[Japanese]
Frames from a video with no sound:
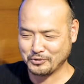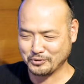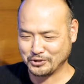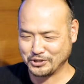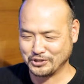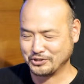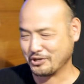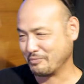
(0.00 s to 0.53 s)

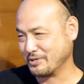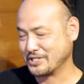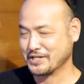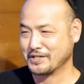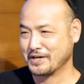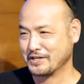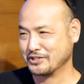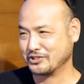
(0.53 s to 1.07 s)
弾いて見せ
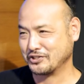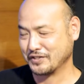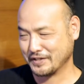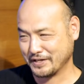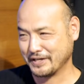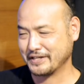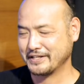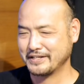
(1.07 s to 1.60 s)
たりし
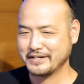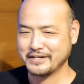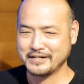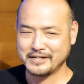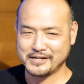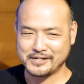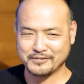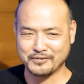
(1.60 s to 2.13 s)

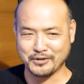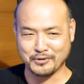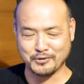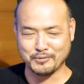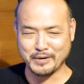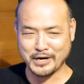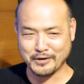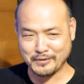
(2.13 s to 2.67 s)
て、うん、でお
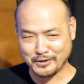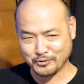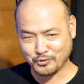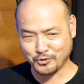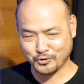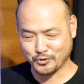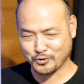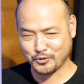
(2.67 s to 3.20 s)
前は
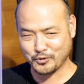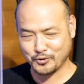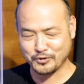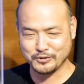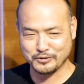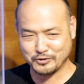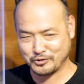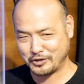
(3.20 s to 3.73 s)
こう、
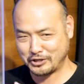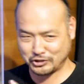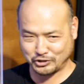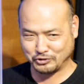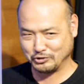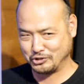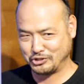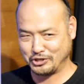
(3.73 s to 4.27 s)
うん、
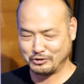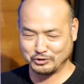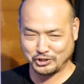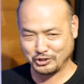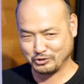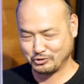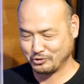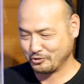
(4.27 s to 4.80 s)
クラシックギターを
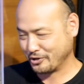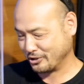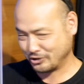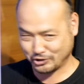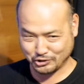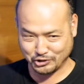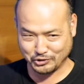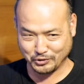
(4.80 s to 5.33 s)
ちゃんと練
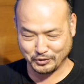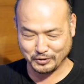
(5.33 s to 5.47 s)
習しろ、うん、